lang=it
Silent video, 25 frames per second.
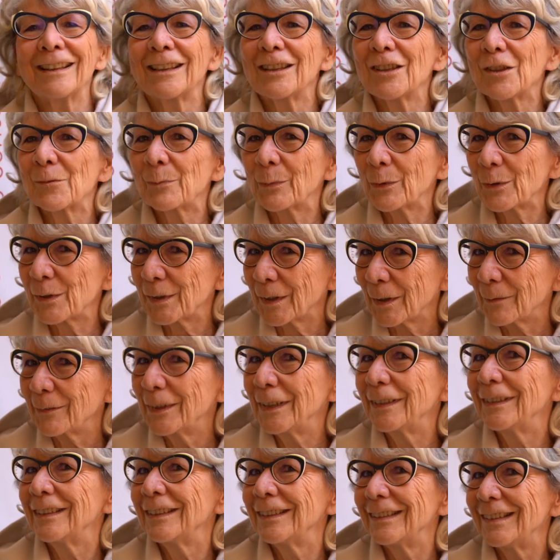degli
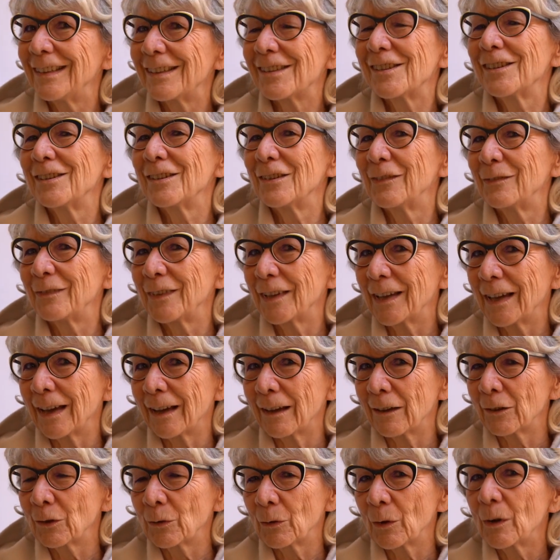spostamenti di
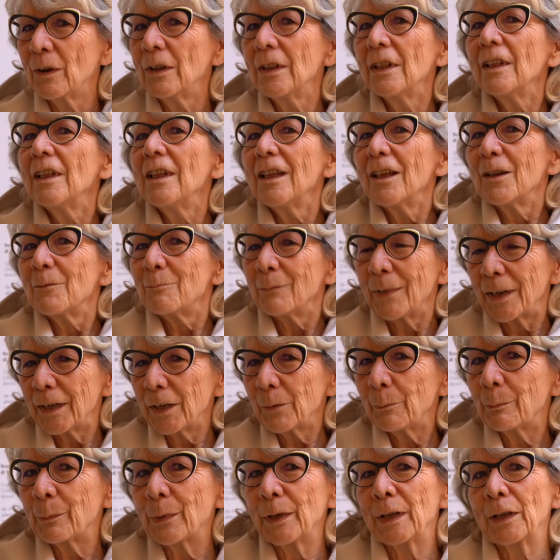significato. Ma
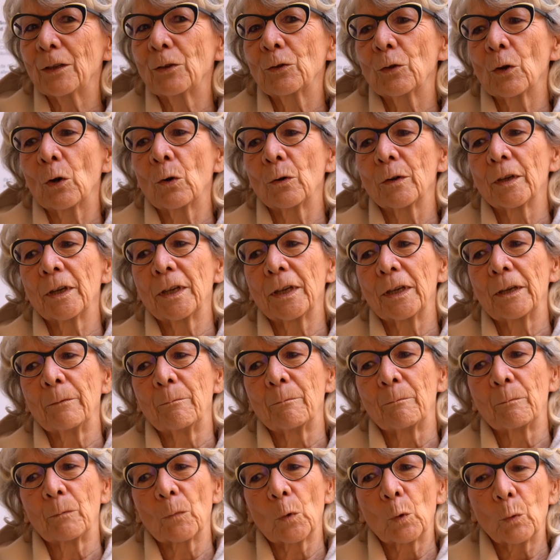ripeto,
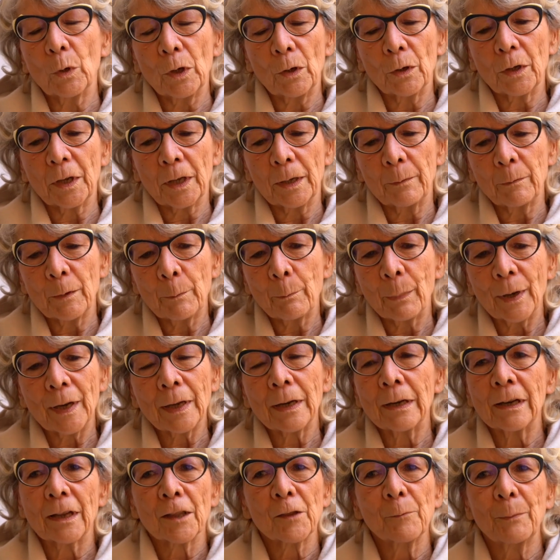ehm, quello che mi
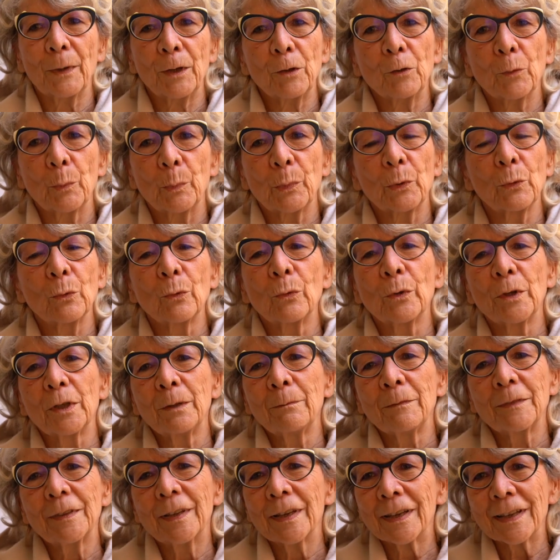pare l'aspetto più
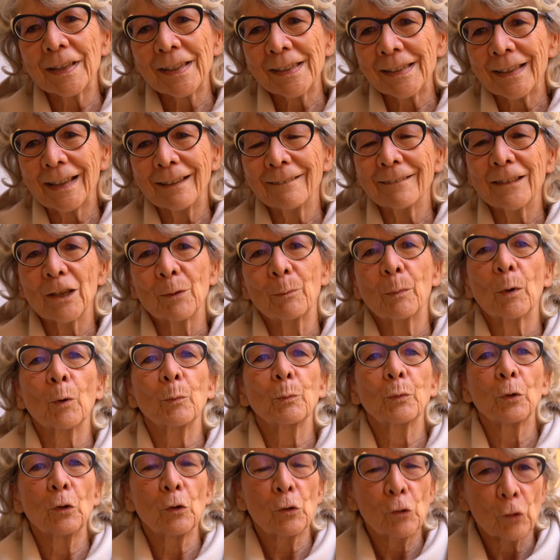interessante è
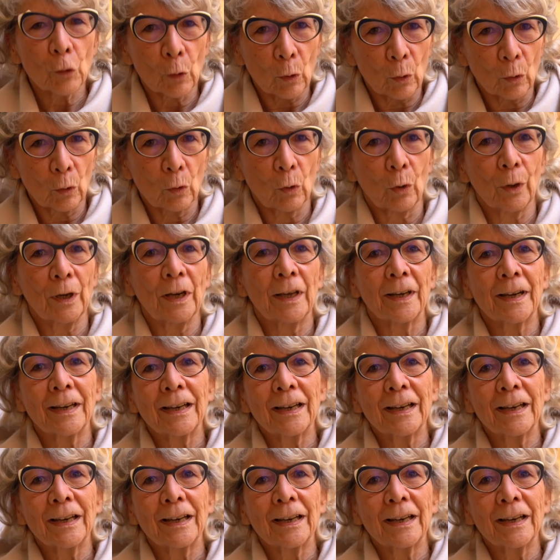proprio il gioco, è la